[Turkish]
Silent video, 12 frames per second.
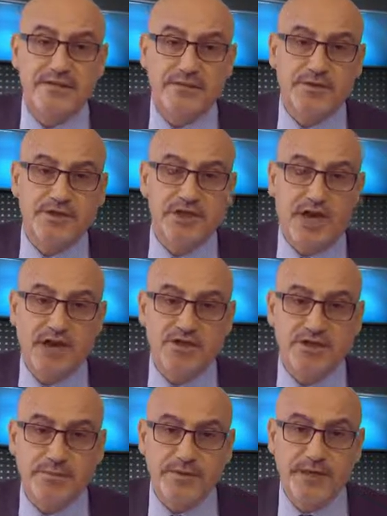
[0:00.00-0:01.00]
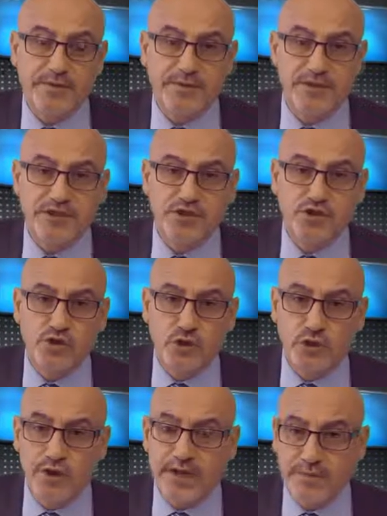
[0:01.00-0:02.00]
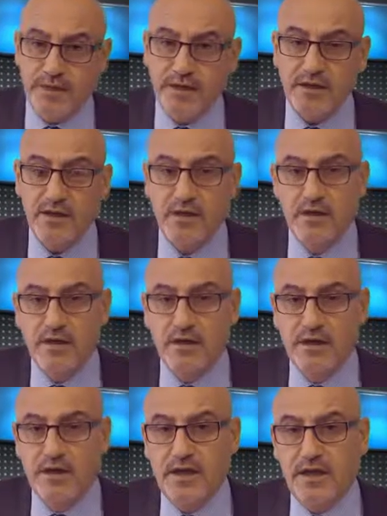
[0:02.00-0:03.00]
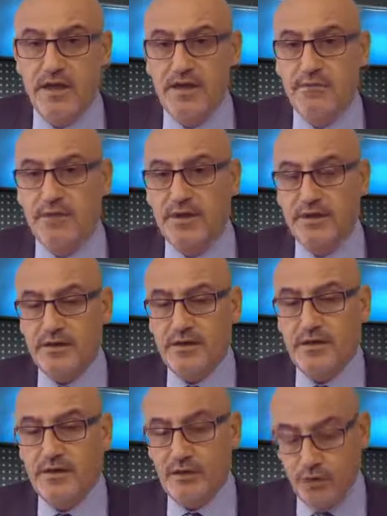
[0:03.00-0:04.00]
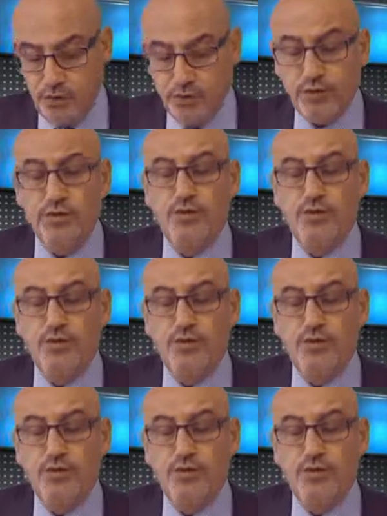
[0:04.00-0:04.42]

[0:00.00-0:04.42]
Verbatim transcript: Tabii ki ahşap ilimiz için çok önemli e, bir e, ürün.